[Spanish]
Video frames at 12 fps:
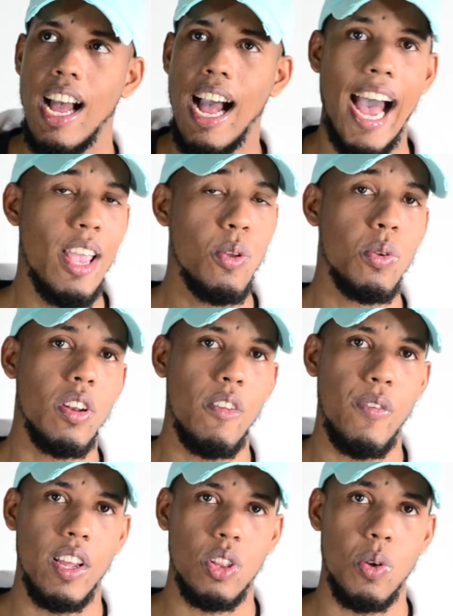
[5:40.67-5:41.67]
hay un
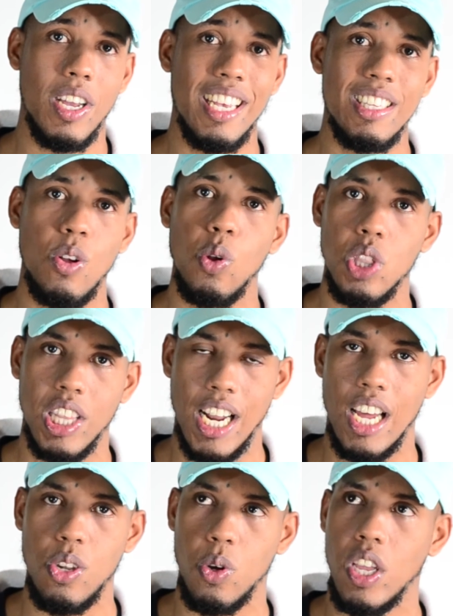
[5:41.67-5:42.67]
efecto que es
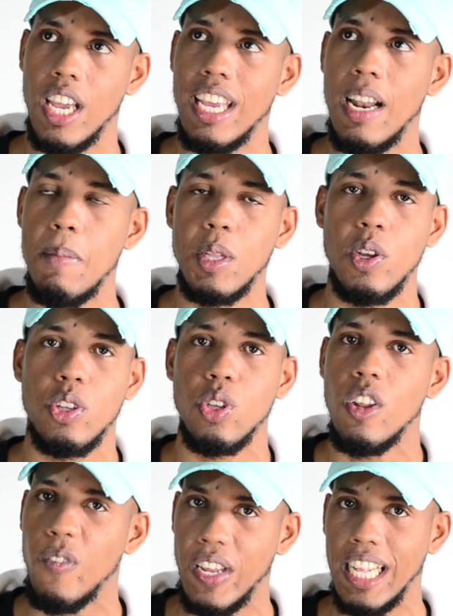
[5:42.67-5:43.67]
contrario, que hay elementos que
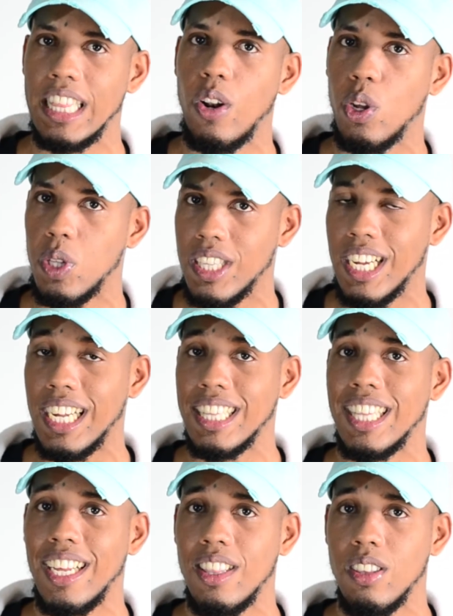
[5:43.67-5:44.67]
son diferentes a lo que tú estás
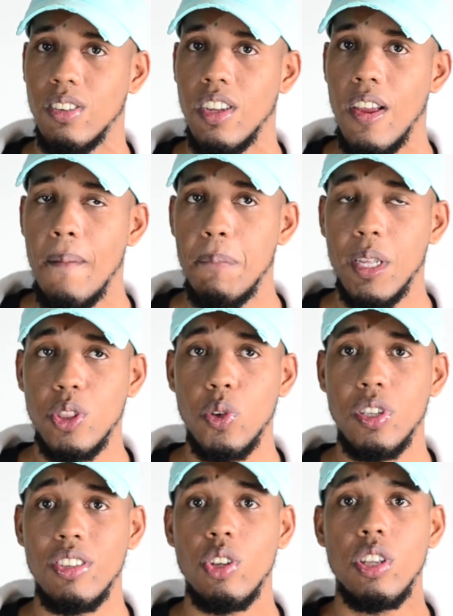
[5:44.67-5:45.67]
cantando
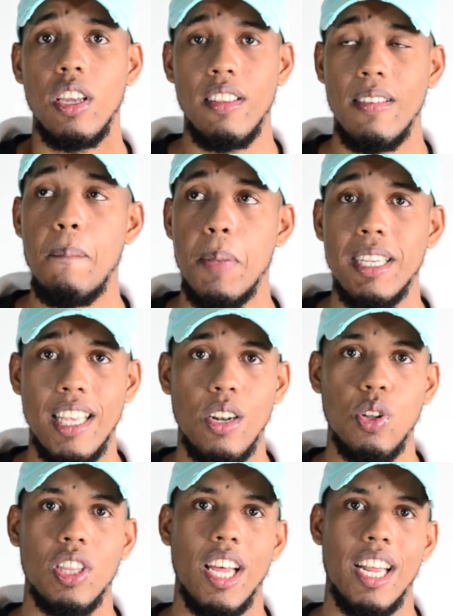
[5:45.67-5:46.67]
entonces eso se, empieza a
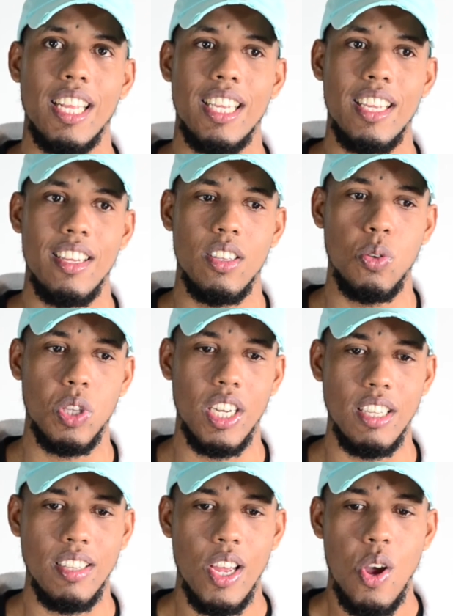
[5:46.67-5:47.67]
notar y, tú
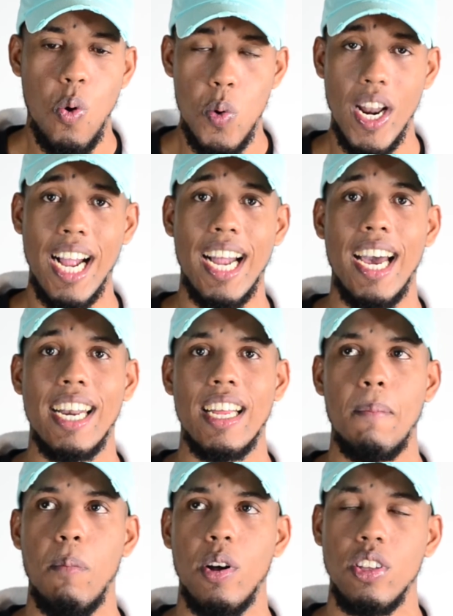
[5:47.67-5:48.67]
tienes una
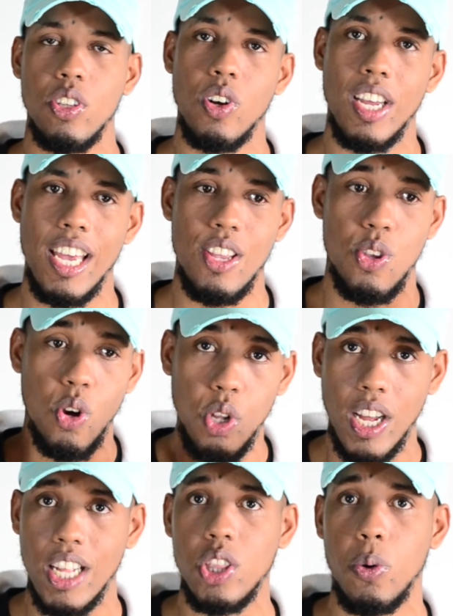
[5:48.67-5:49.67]
carga porque dices, ok,
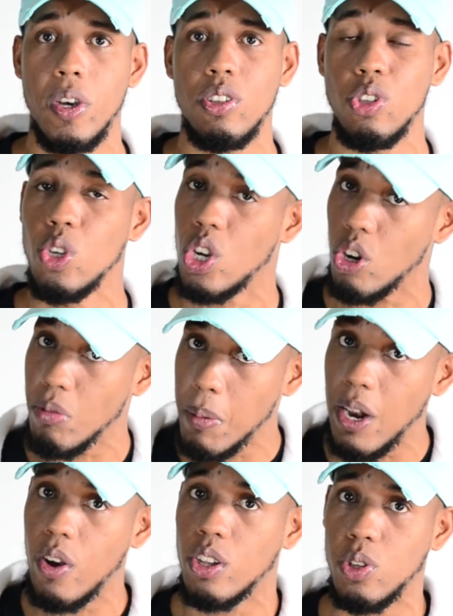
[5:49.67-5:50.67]
yo canto esto, yo creo
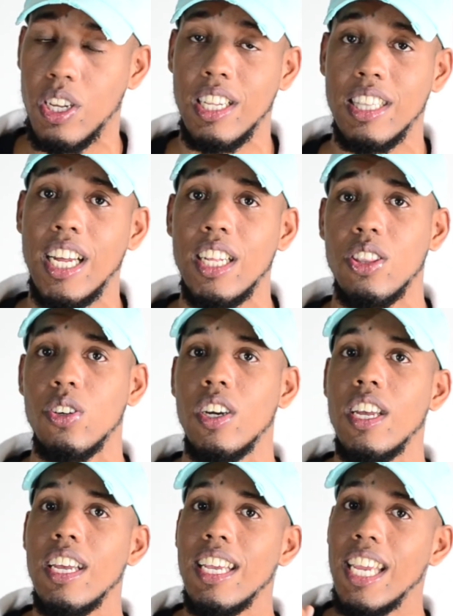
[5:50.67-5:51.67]
vi lo que estoy
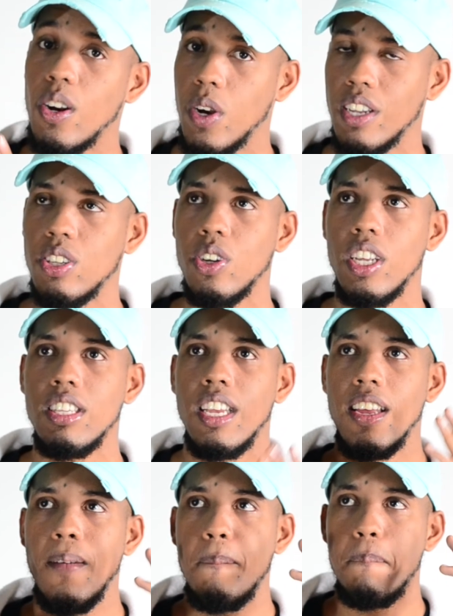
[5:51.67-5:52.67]
cantando. Y en ocasiones
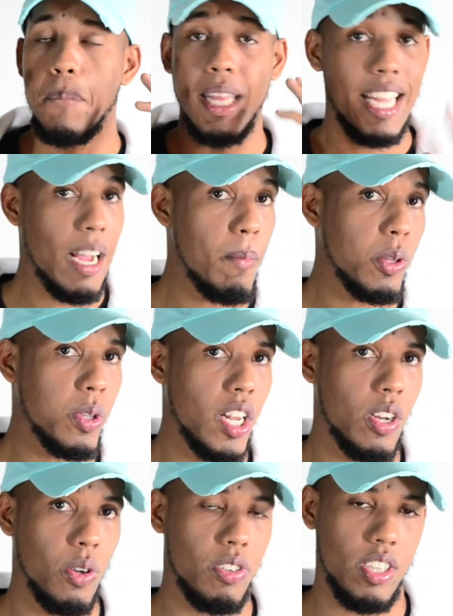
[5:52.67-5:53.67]
predicamos
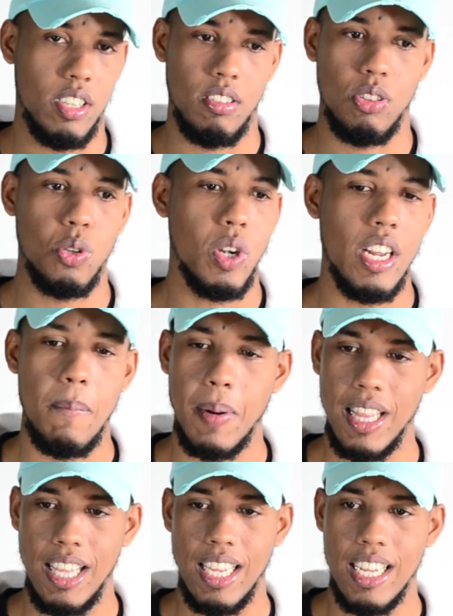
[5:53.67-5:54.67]
una cosa, todo aquel que
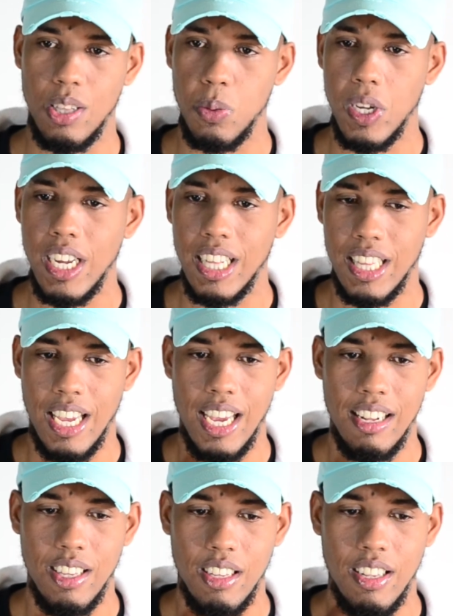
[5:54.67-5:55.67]
predica, todo aquel que
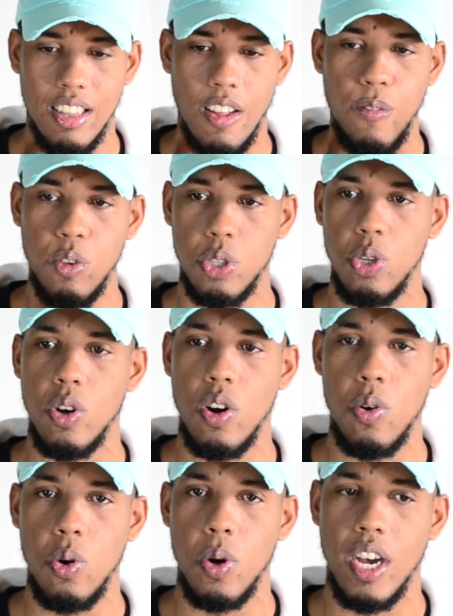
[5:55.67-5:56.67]
ejerce cierta función
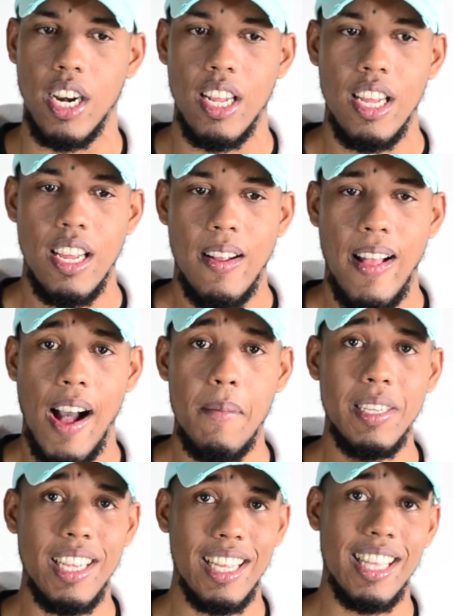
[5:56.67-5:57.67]
en un lugar, a
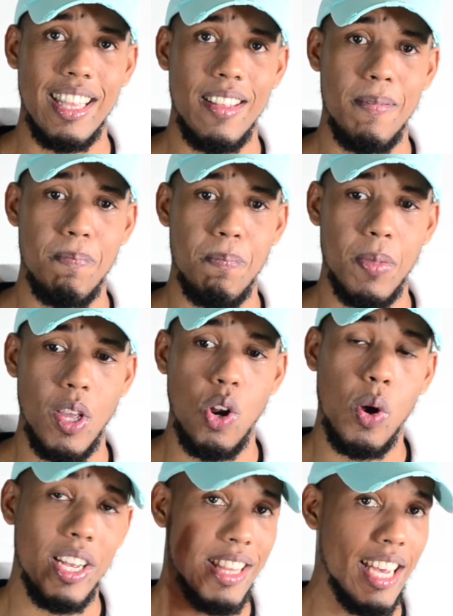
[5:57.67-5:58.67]
veces
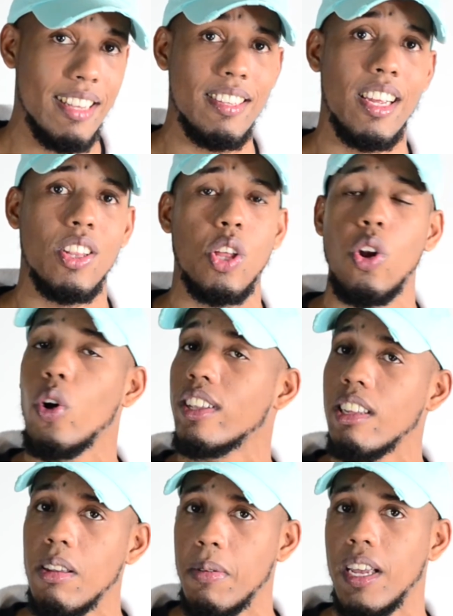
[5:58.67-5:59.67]
lo que está diciendo no es lo
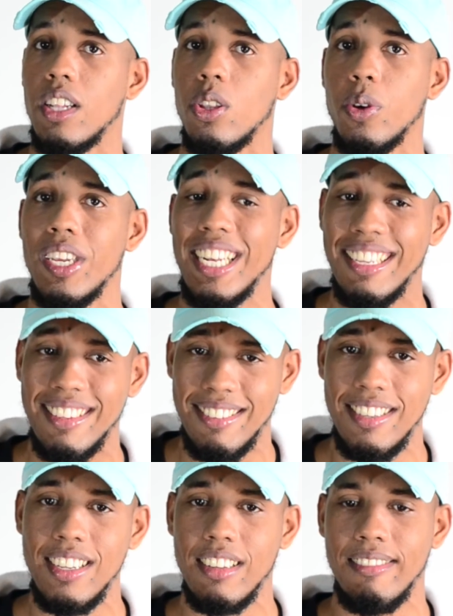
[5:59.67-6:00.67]
que está viviendo y
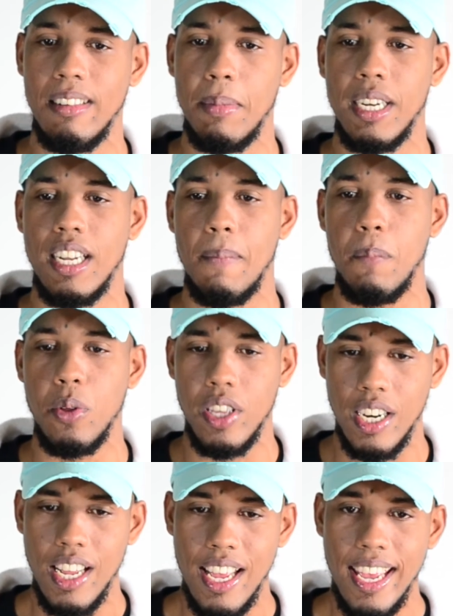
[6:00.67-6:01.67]
necesita de cierta manera
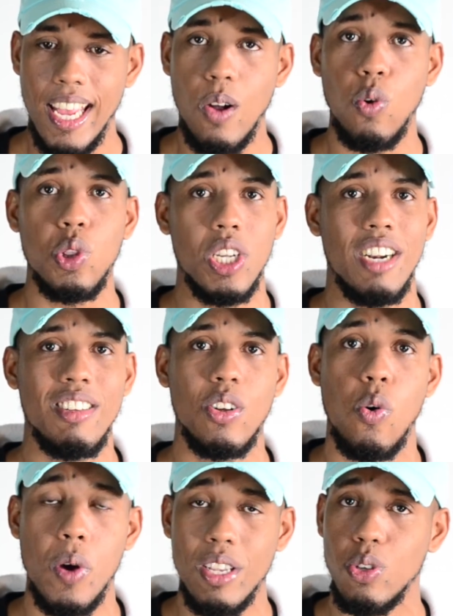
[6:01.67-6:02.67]
poder
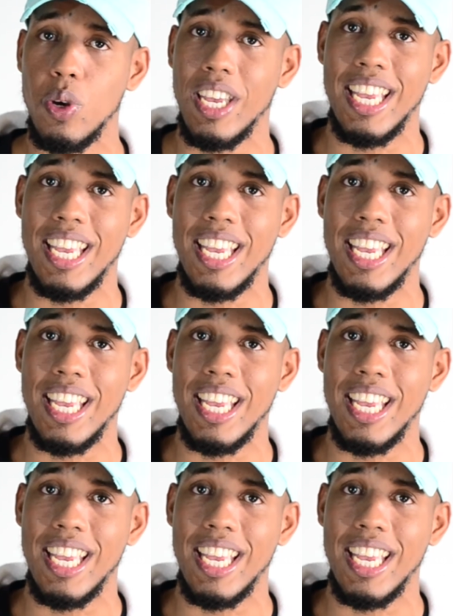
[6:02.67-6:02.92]
encontrarse con eso